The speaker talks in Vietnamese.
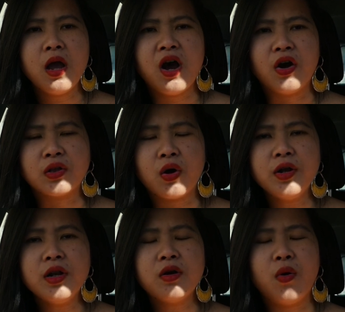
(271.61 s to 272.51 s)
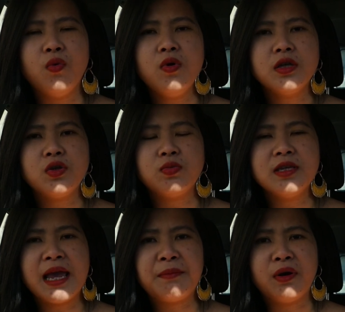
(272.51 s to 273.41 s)
hồi tối nó ngủ chung
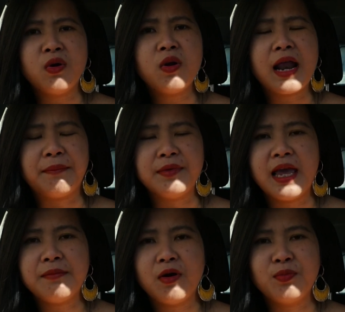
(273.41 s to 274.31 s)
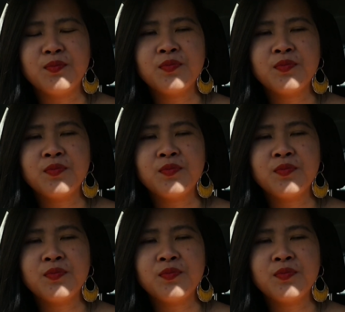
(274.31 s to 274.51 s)
với em mà nó có làm gì em không,